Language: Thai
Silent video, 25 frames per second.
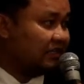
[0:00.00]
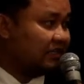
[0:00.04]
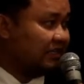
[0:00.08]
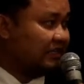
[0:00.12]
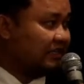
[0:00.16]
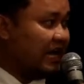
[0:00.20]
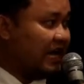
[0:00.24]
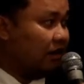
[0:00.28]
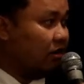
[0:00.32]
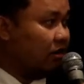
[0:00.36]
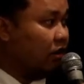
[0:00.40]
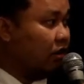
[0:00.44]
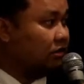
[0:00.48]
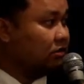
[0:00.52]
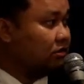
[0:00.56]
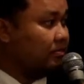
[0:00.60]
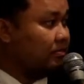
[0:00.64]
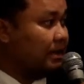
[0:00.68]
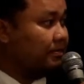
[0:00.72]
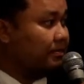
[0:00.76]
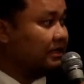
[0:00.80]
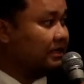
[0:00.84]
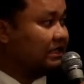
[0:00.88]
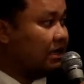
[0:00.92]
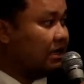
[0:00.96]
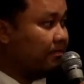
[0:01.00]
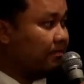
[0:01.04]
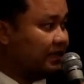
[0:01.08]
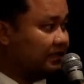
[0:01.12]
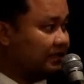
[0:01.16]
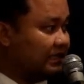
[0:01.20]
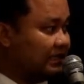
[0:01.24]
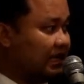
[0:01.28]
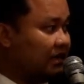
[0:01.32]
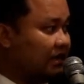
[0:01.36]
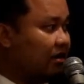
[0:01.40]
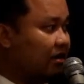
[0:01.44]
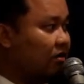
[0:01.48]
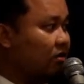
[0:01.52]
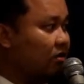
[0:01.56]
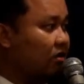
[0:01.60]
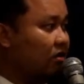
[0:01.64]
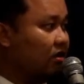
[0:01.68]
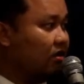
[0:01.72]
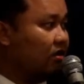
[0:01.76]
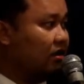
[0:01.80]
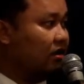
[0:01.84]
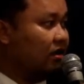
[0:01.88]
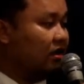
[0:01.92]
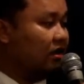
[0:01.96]
ชอย่างน้อยสมเด็จพระเจ้าประสาททอ
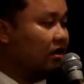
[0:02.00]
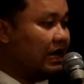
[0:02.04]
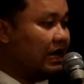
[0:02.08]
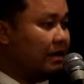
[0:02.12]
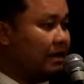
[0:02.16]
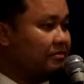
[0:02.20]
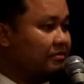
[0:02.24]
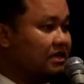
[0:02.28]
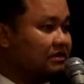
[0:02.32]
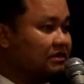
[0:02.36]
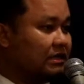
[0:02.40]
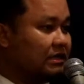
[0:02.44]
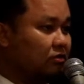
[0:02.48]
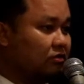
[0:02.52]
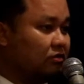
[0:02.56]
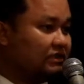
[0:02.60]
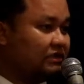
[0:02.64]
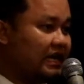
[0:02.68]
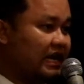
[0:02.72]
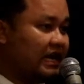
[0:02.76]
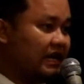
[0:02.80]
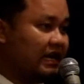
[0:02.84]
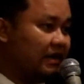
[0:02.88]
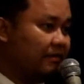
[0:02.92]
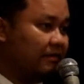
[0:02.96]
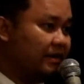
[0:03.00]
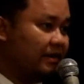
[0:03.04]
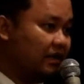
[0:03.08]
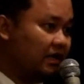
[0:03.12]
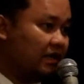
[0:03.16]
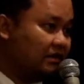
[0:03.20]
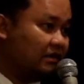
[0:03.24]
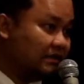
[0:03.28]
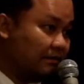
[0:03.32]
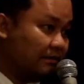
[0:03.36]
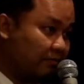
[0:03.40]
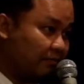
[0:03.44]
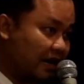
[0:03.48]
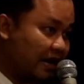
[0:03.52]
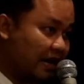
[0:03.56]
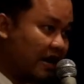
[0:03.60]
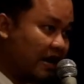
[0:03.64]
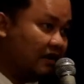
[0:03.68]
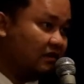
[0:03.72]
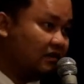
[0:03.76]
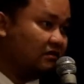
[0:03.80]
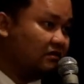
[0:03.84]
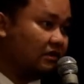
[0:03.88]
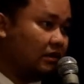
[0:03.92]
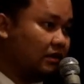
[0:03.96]
งนะครับยิงสลุดใช้ในพิธีสำคั
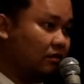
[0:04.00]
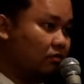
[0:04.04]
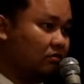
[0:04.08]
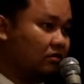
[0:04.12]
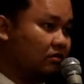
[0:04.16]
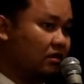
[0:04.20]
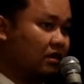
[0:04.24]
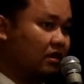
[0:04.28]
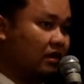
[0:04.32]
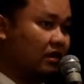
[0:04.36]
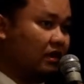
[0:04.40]
ญสลุด